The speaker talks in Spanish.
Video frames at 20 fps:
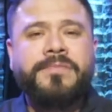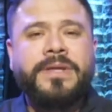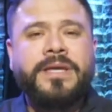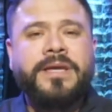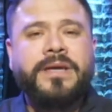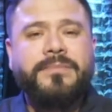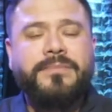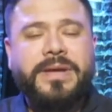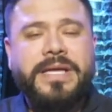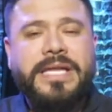
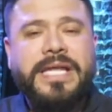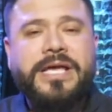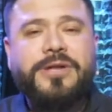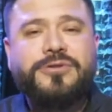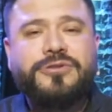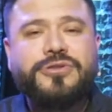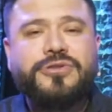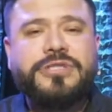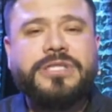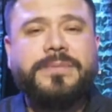
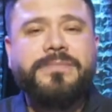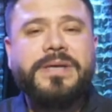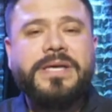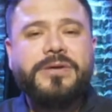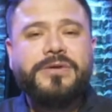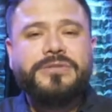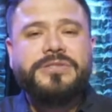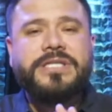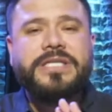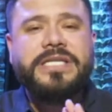Vinieron sus
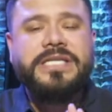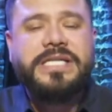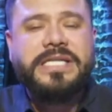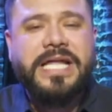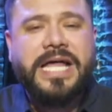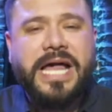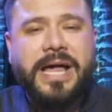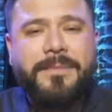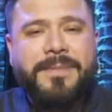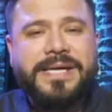amigos y
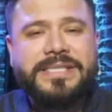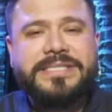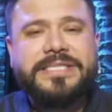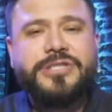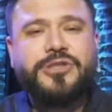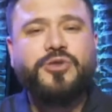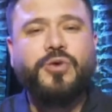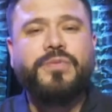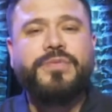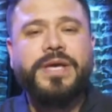nada más
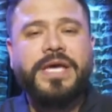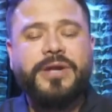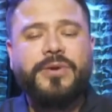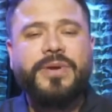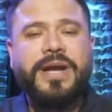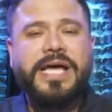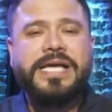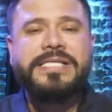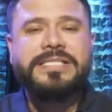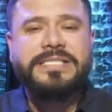
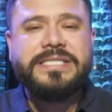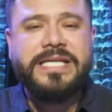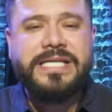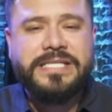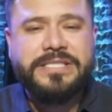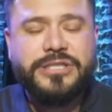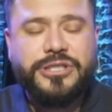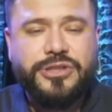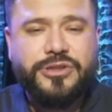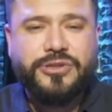estuvieron ahí
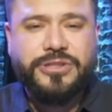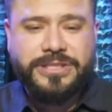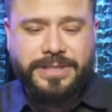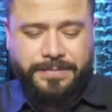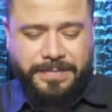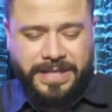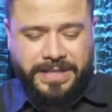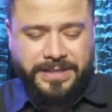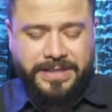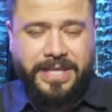
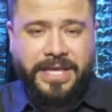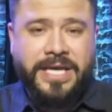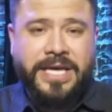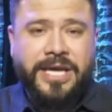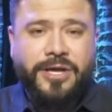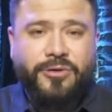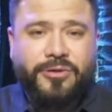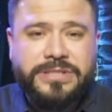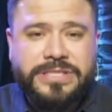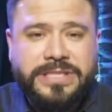silenciosamente.
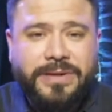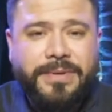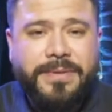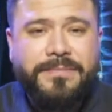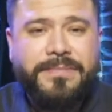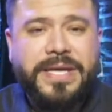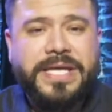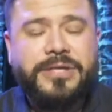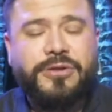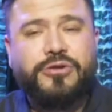Lo
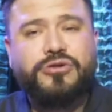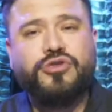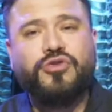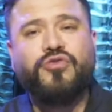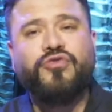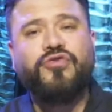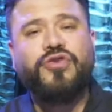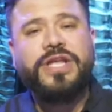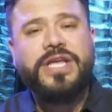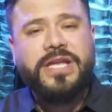estaban viendo
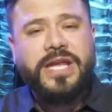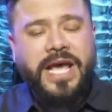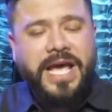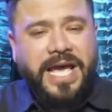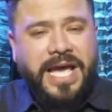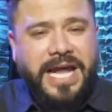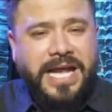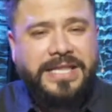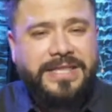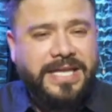sufrir,
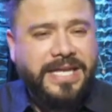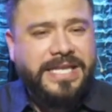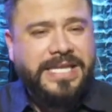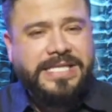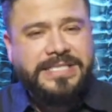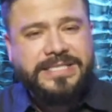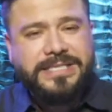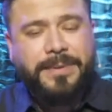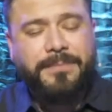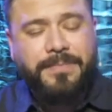él tenía
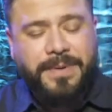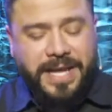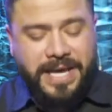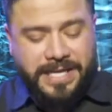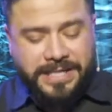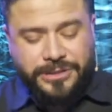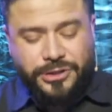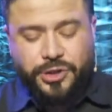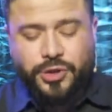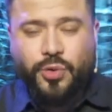esta
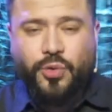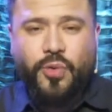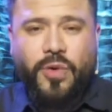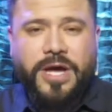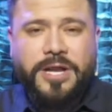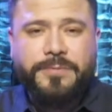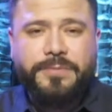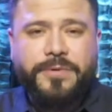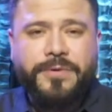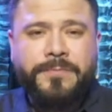plaga en su
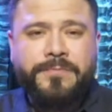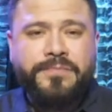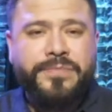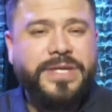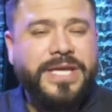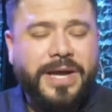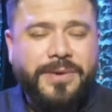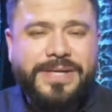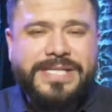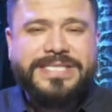cuerpo
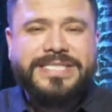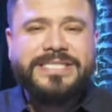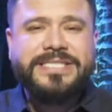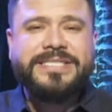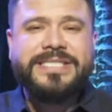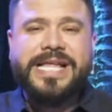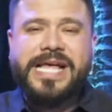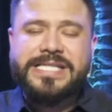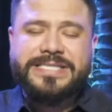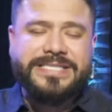y a veces
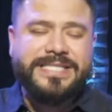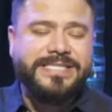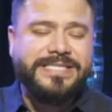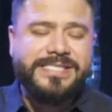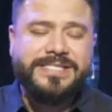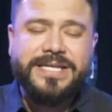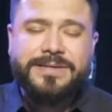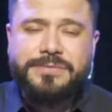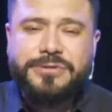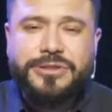
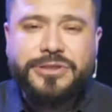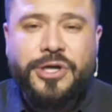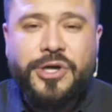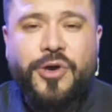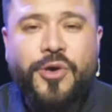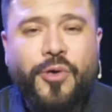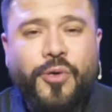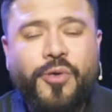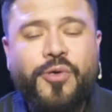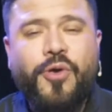necesitamos
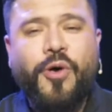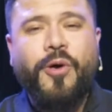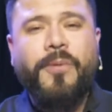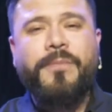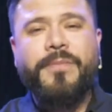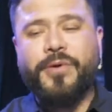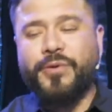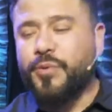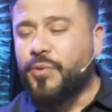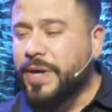un
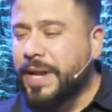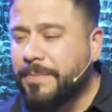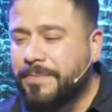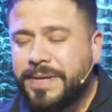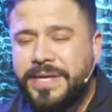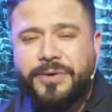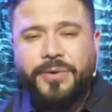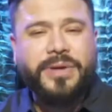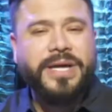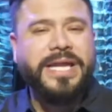hombro, un
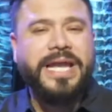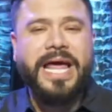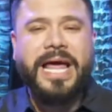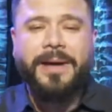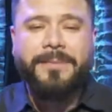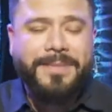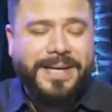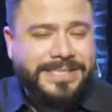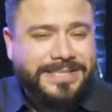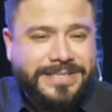amigo que
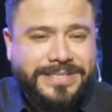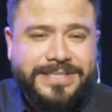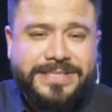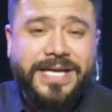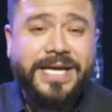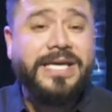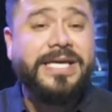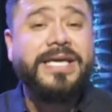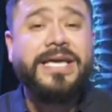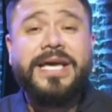nada más esté
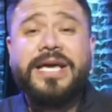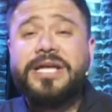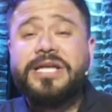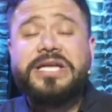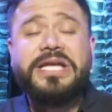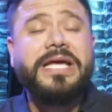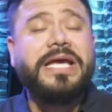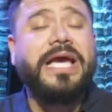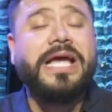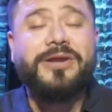ahí,
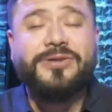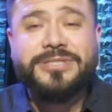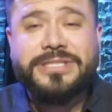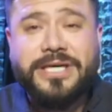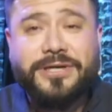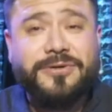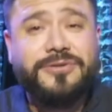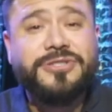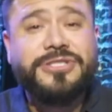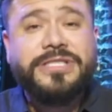ni que nos
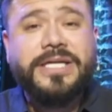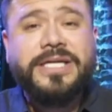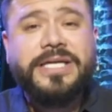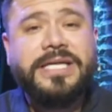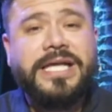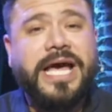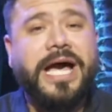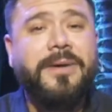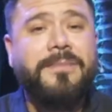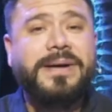aconseje,
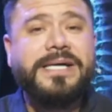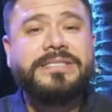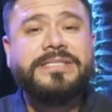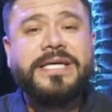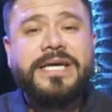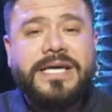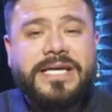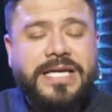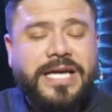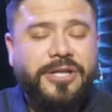nada más
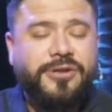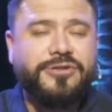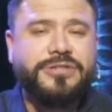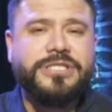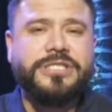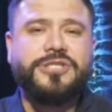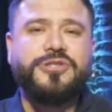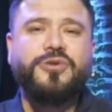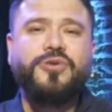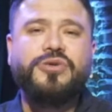que
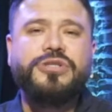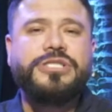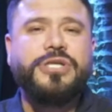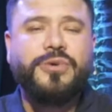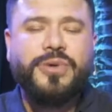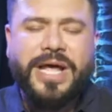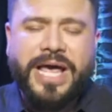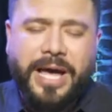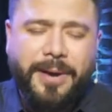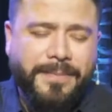nos escuche
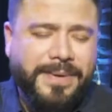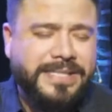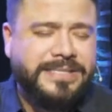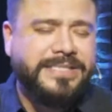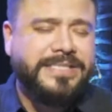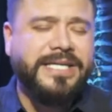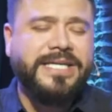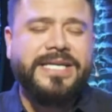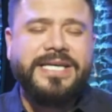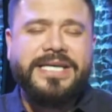o nada más
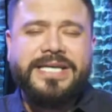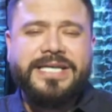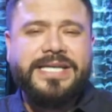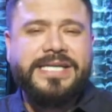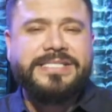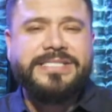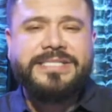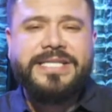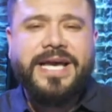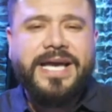que, que
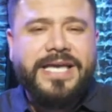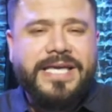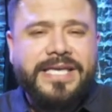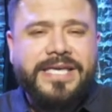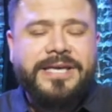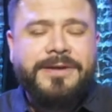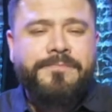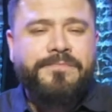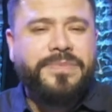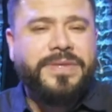esté
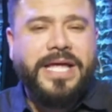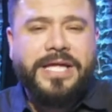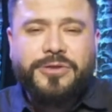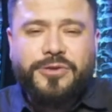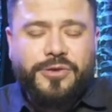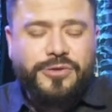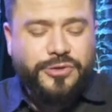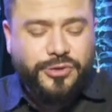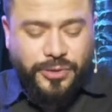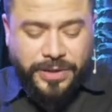ahí
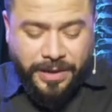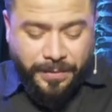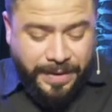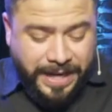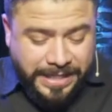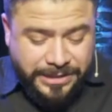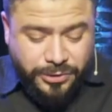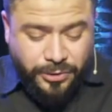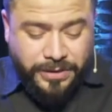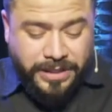dándonos un
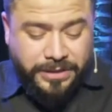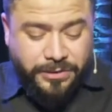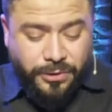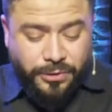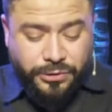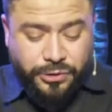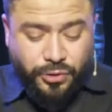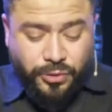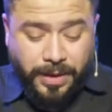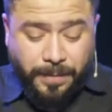abrazo,
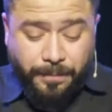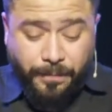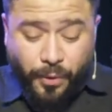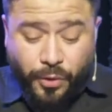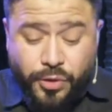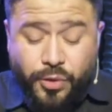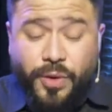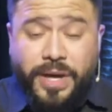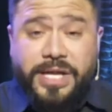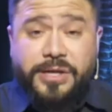dándonos un
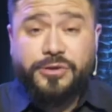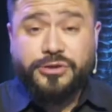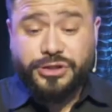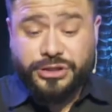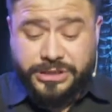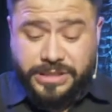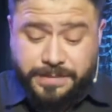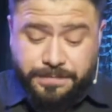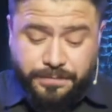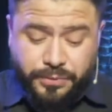apoyo en los
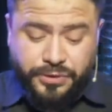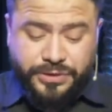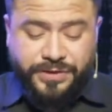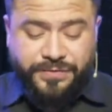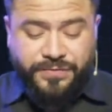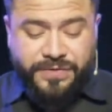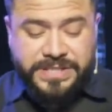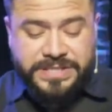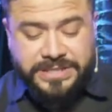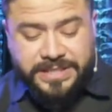tiempos
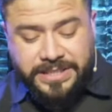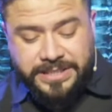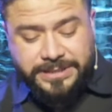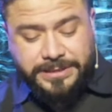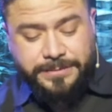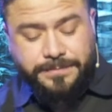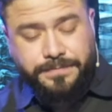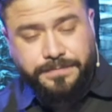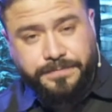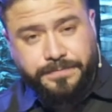
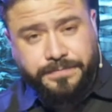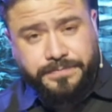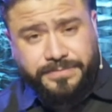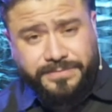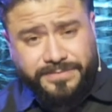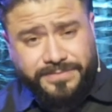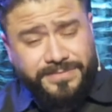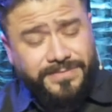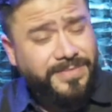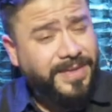difíciles.
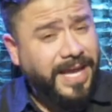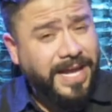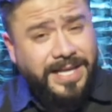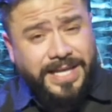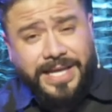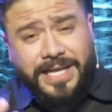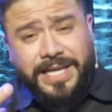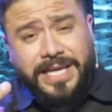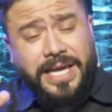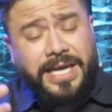
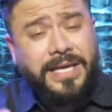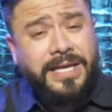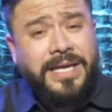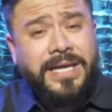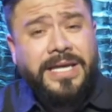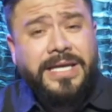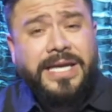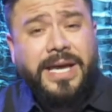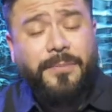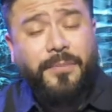Alguien que,
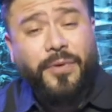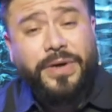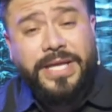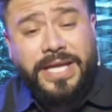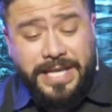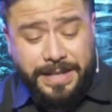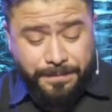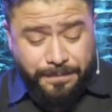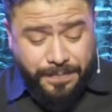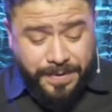pueda
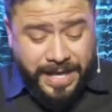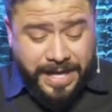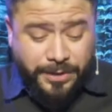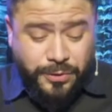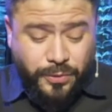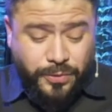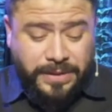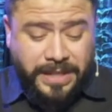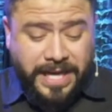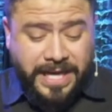limpiar
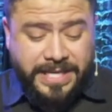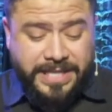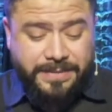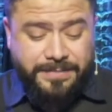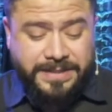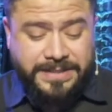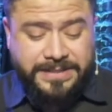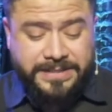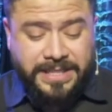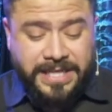tus
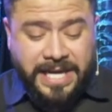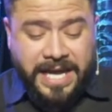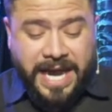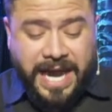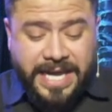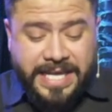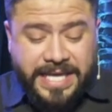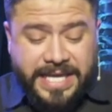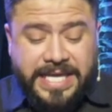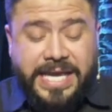lágrimas,
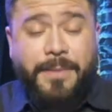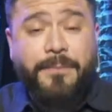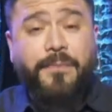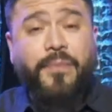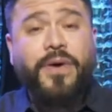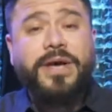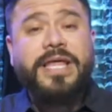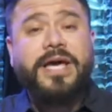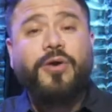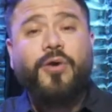alguien que
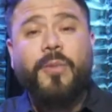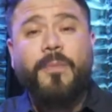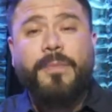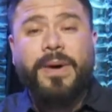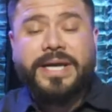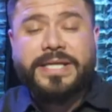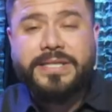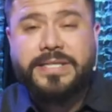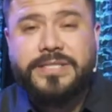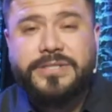pueda
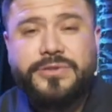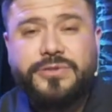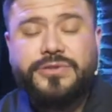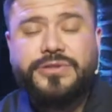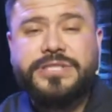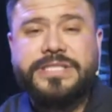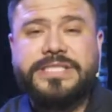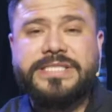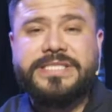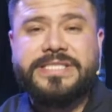compartir
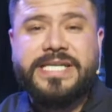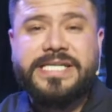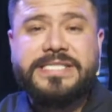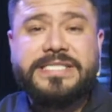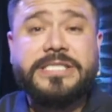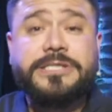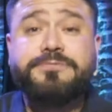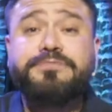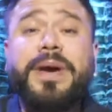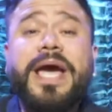tus
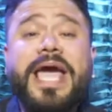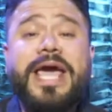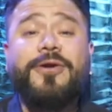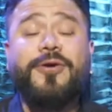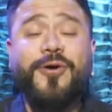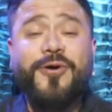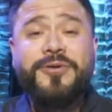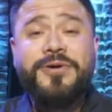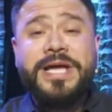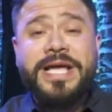tristezas,
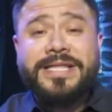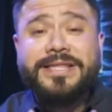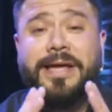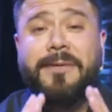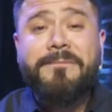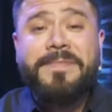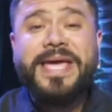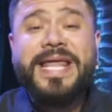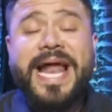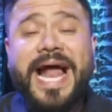pero
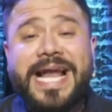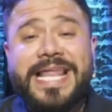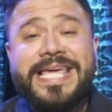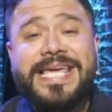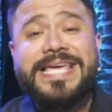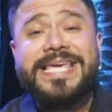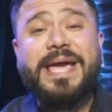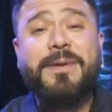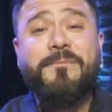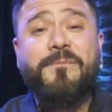también
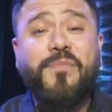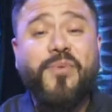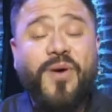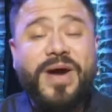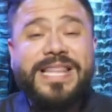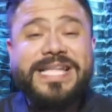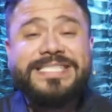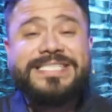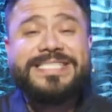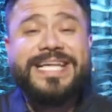alguien que
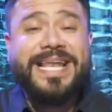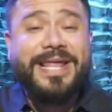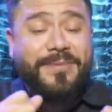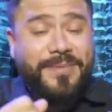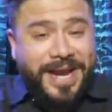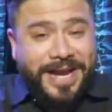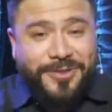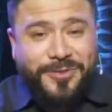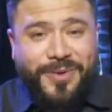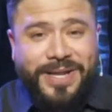pueda
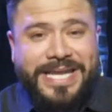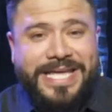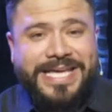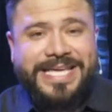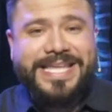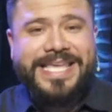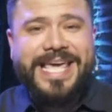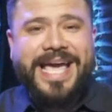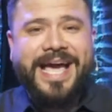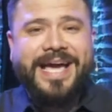celebrar tu
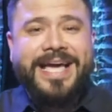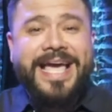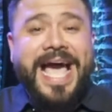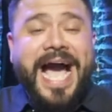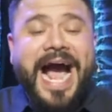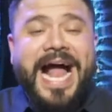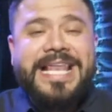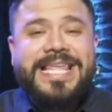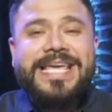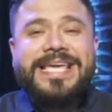alegría,
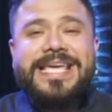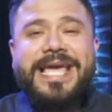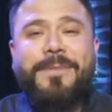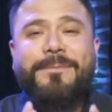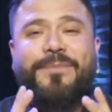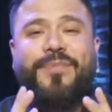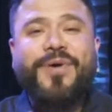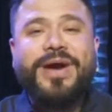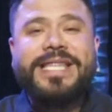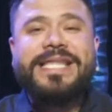alguien que
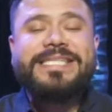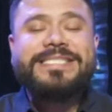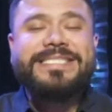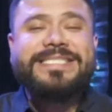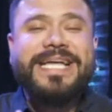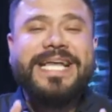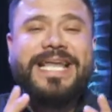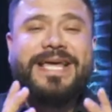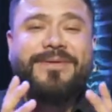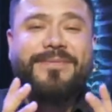pueda
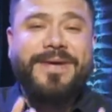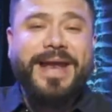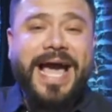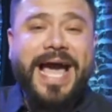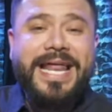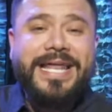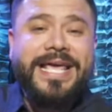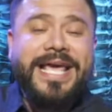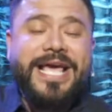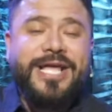
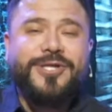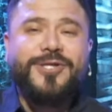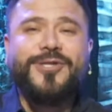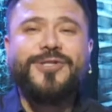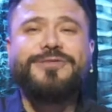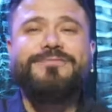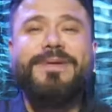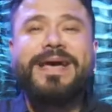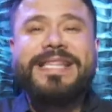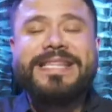celebrar
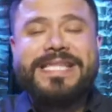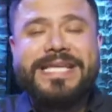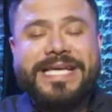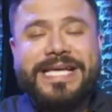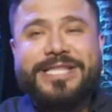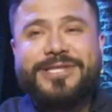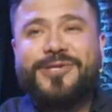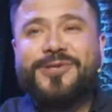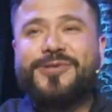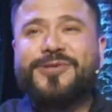tus,
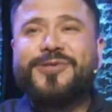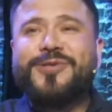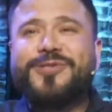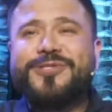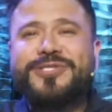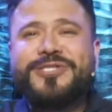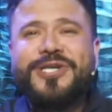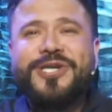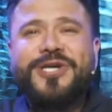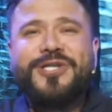
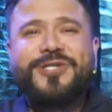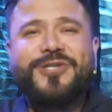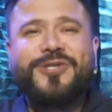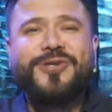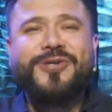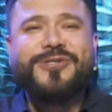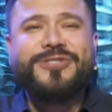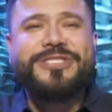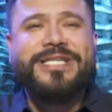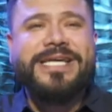
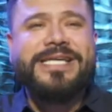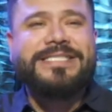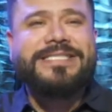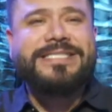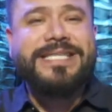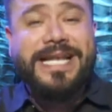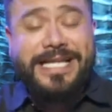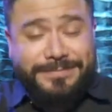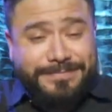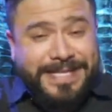eh,
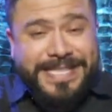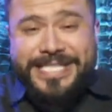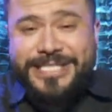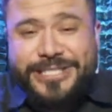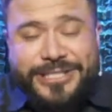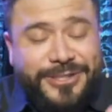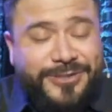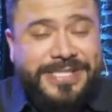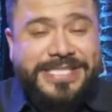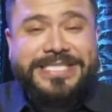las
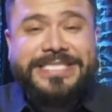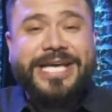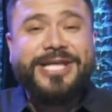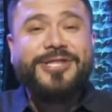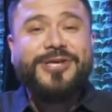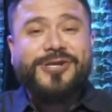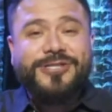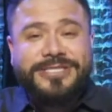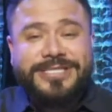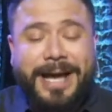bendiciones que
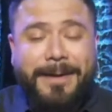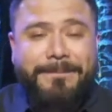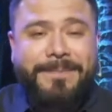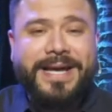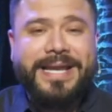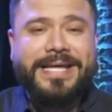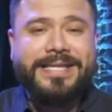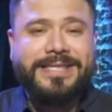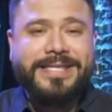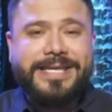Dios da
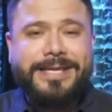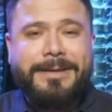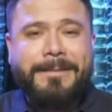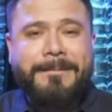para ti,